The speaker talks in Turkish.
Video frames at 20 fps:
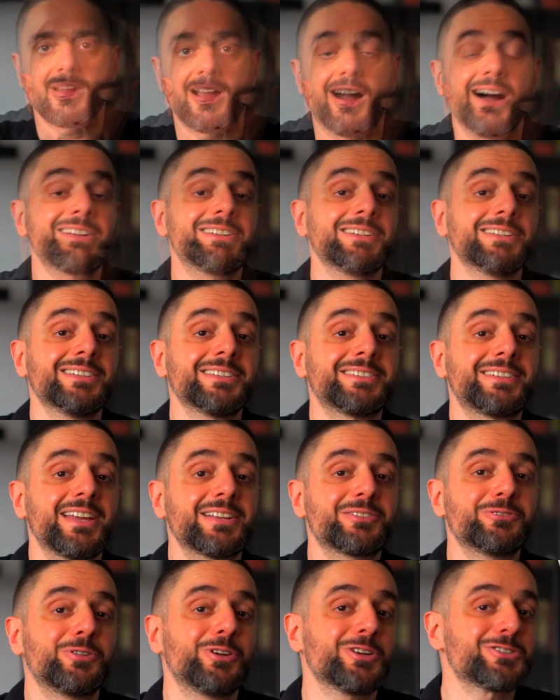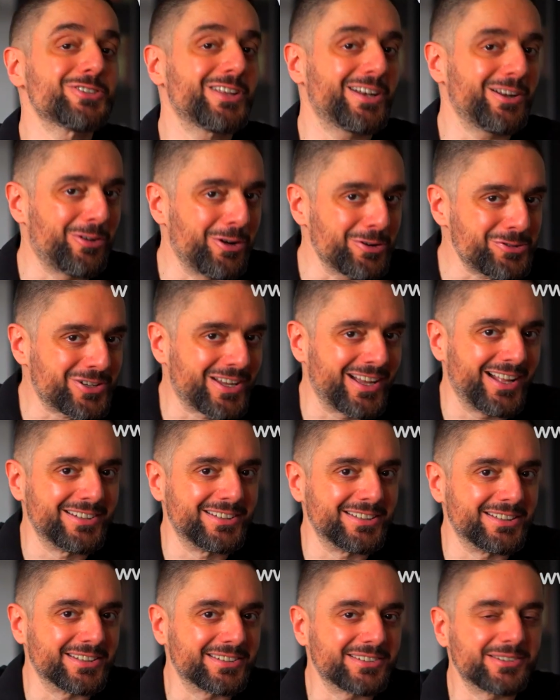Akıllı teknolojilere hoş
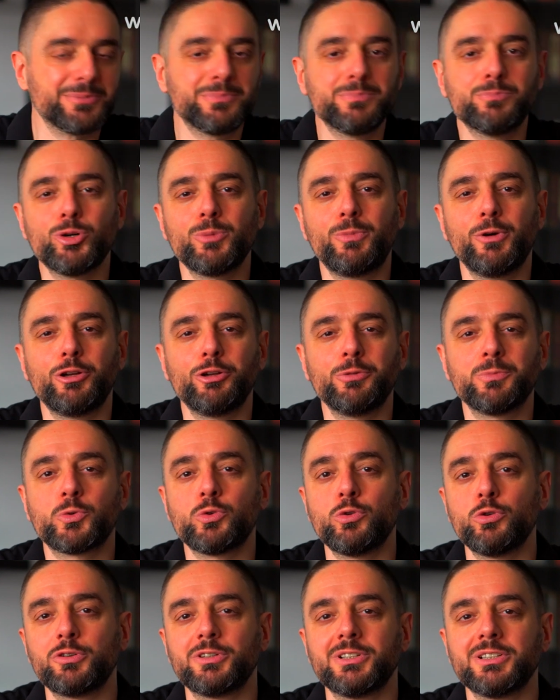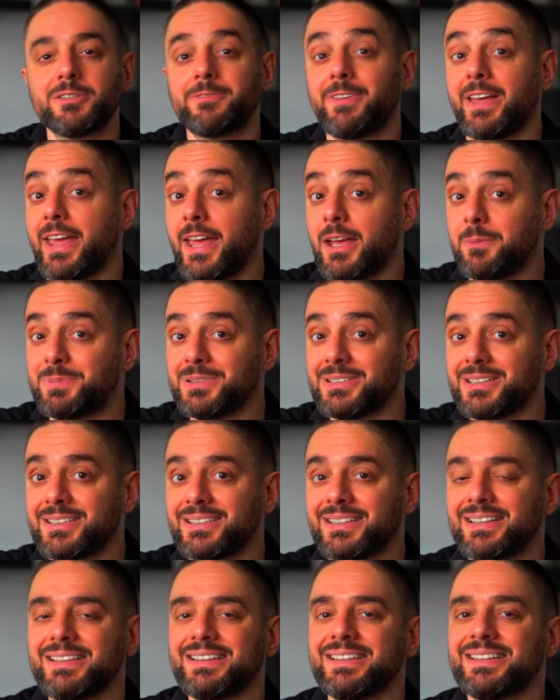geldiniz. Bu bölüm Google ve
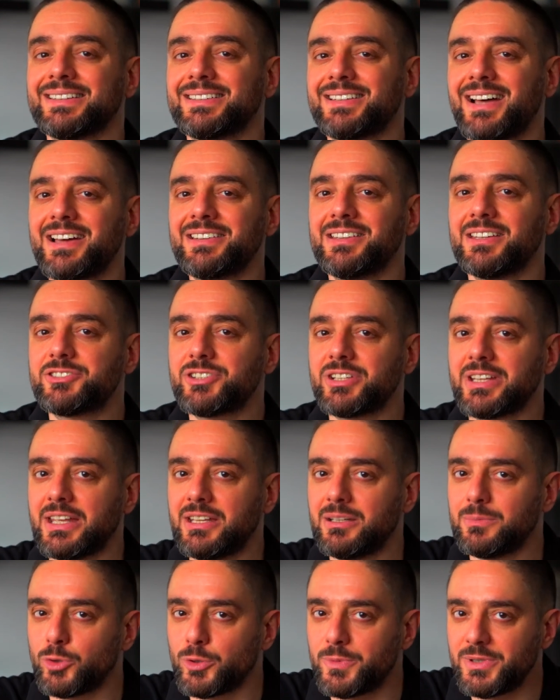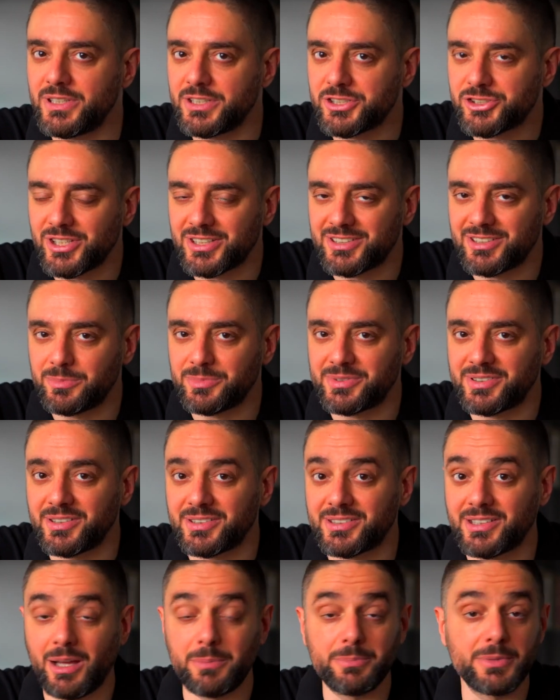Apple'ın sadece yeni mobil işletim
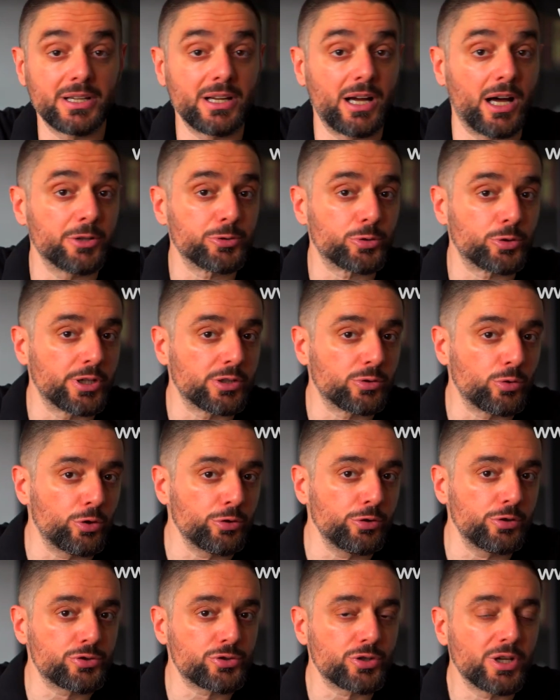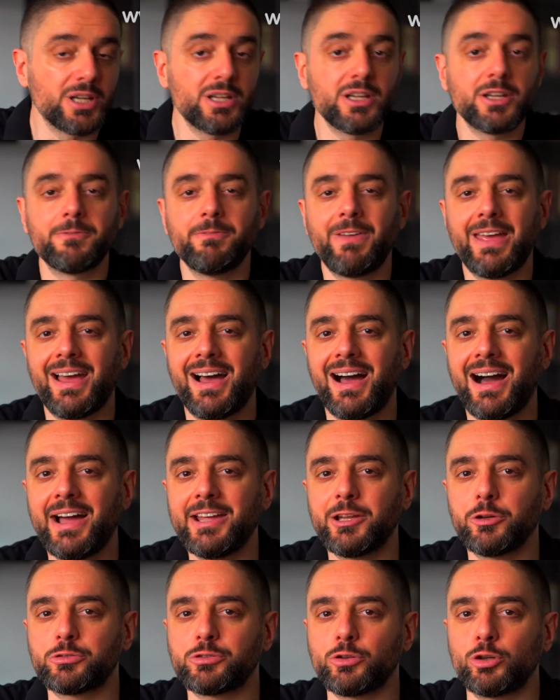sistemleri Android 13 veya
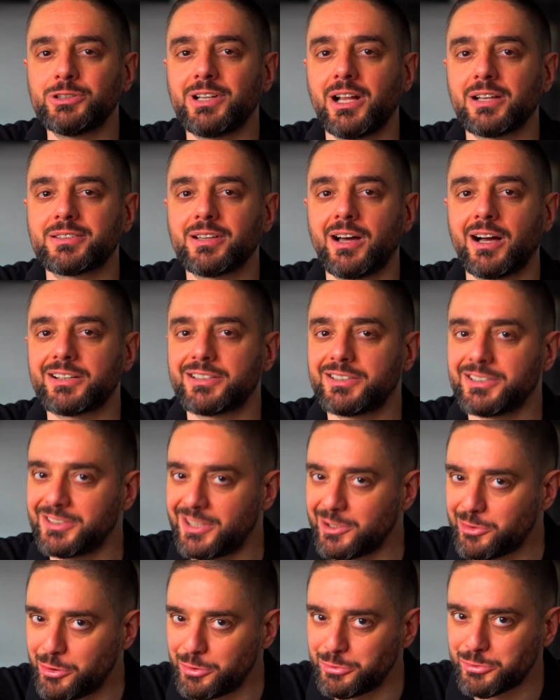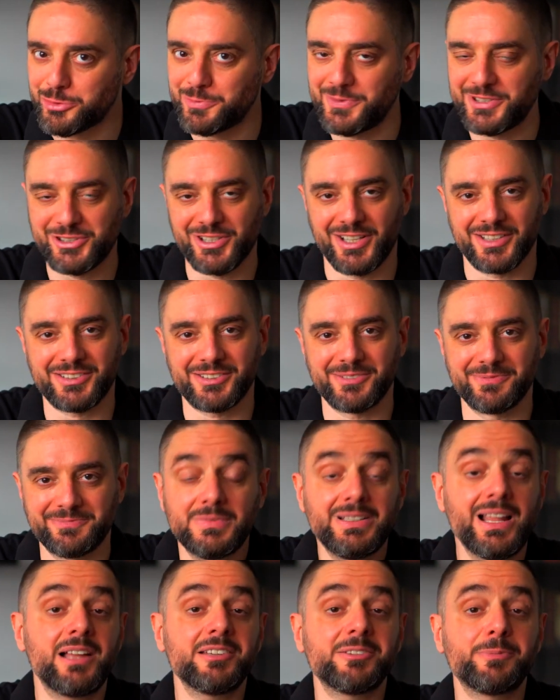iOS 16 hakkında konuşmayacağız.
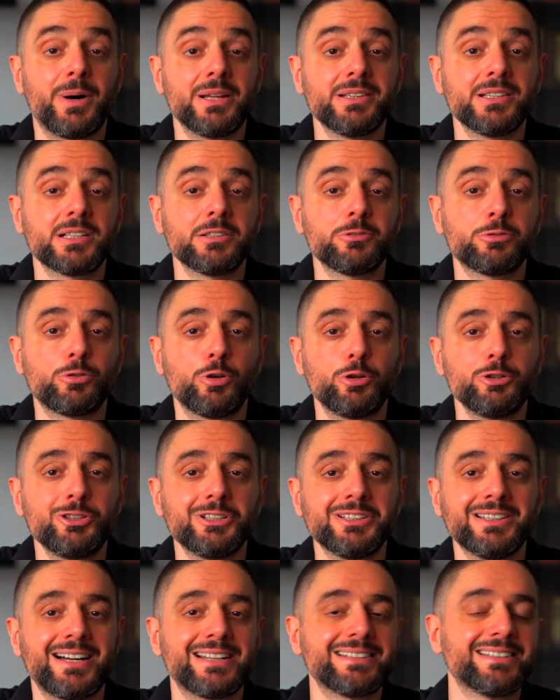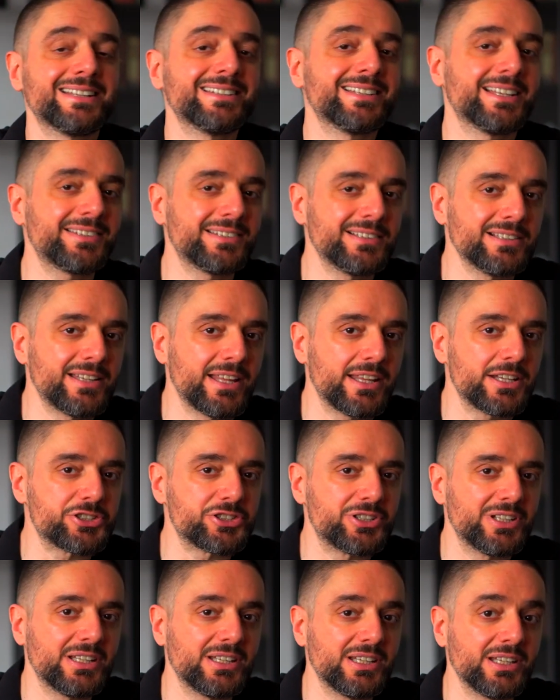Lansmanların son yıllarda nasıl
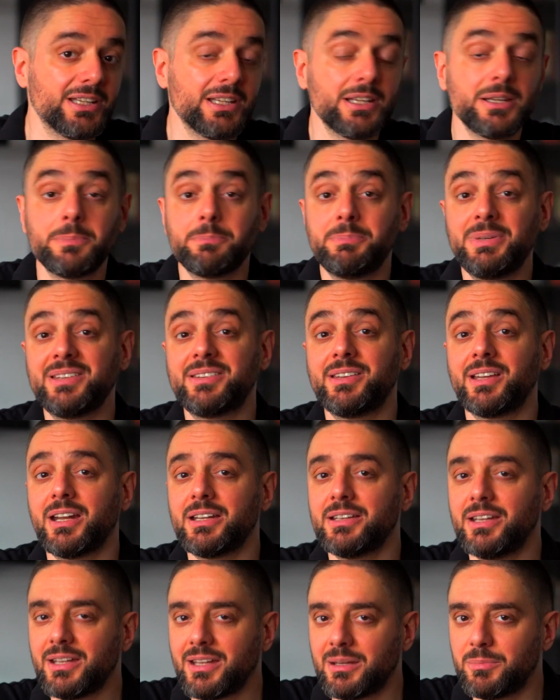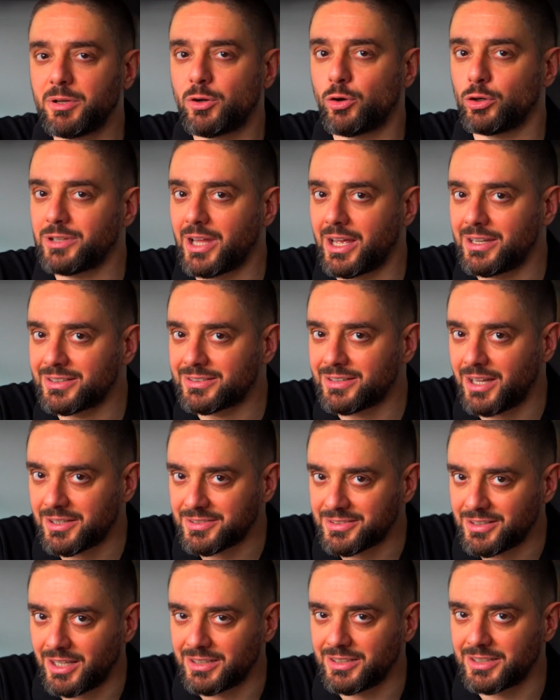değiştiğini, bizlere ne gibi kolaylıklar
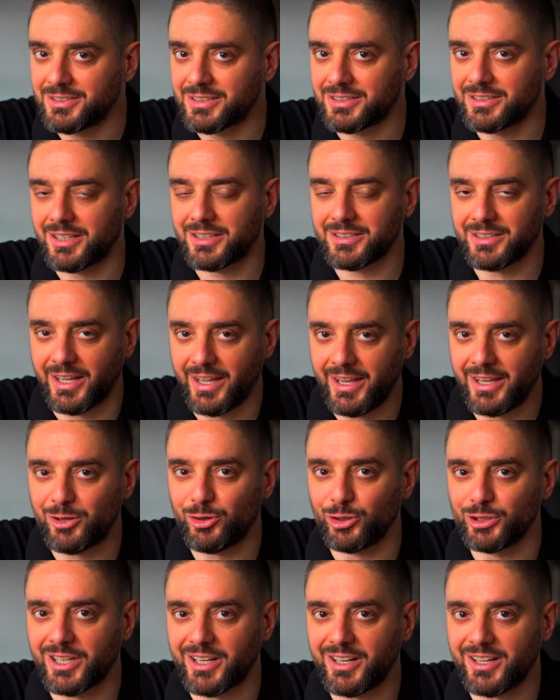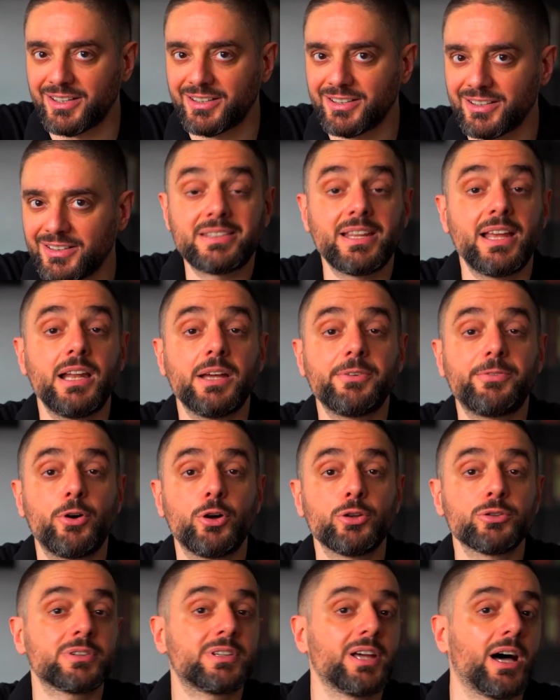sağladıklarına ek olarak
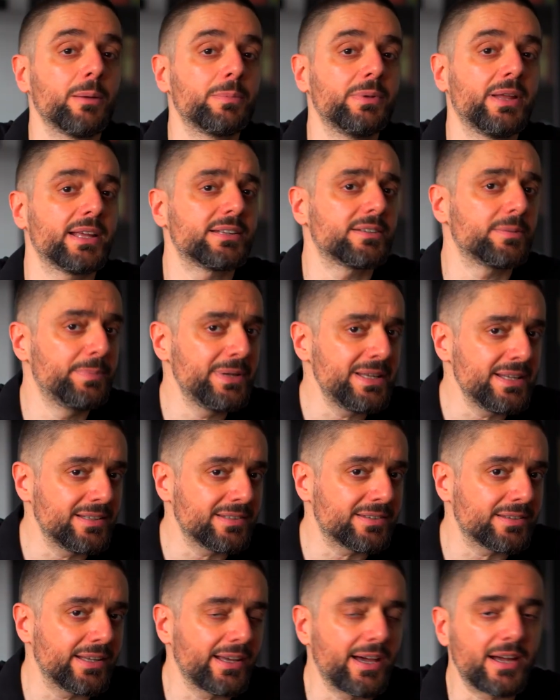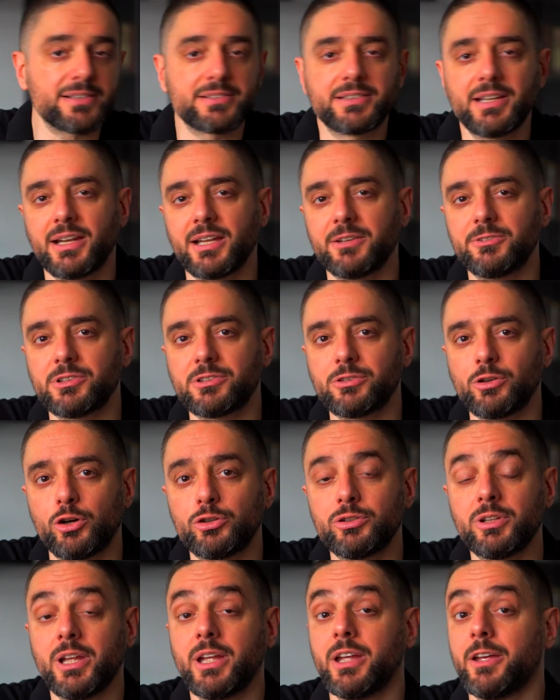telefon, tablet, bilgisayar,
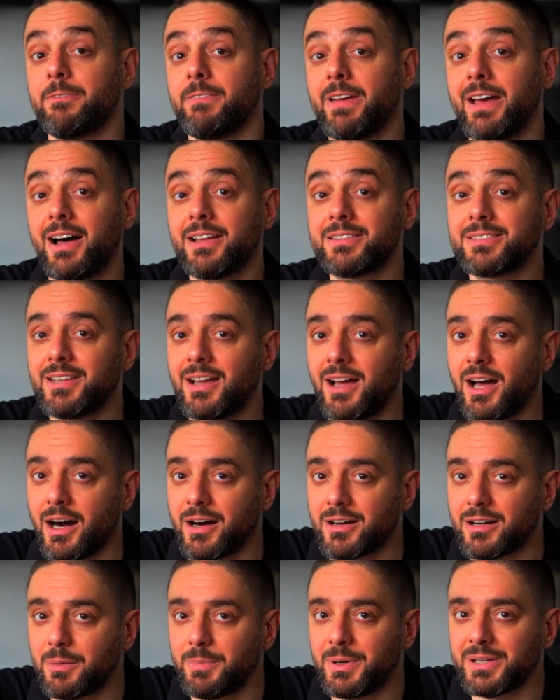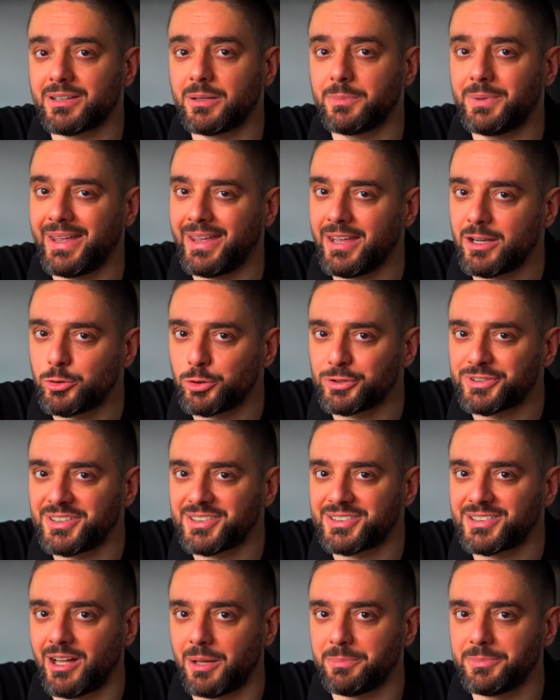televizyon ve hatta araba gibi
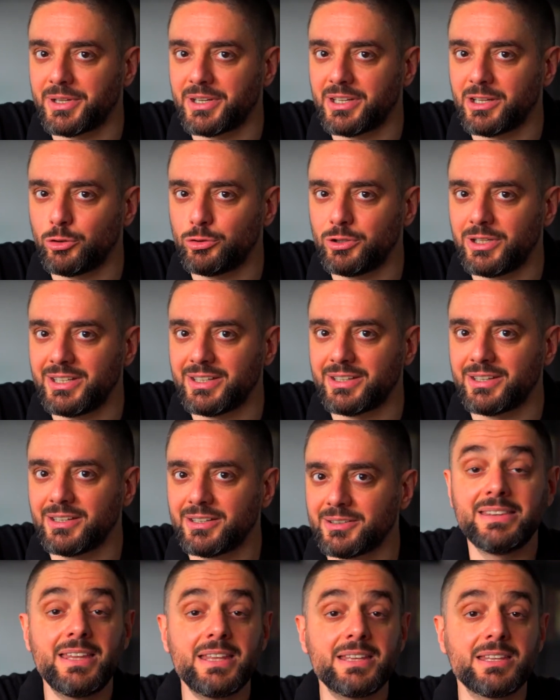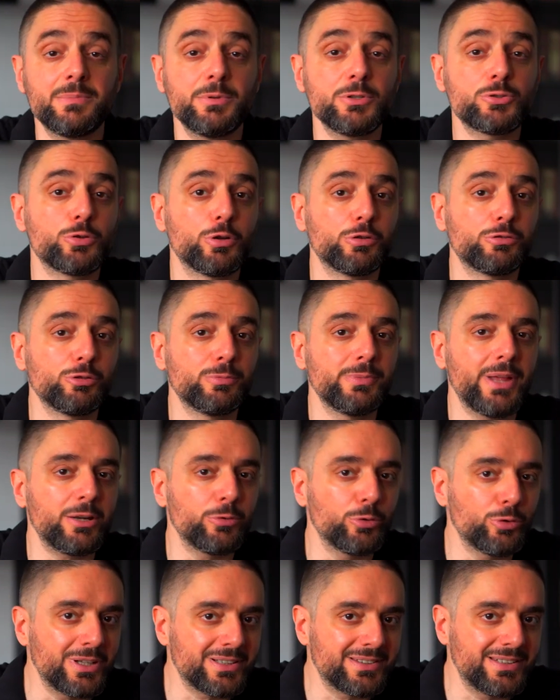ekosistemlere yönelik ne gibi çözümler
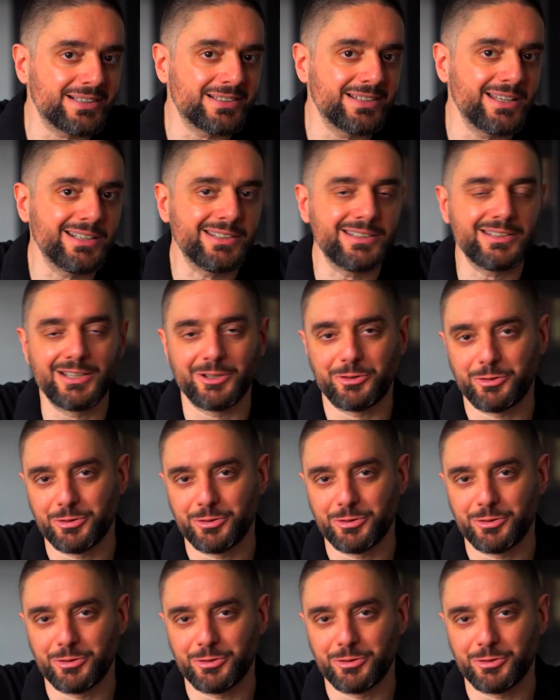ürettiklerini de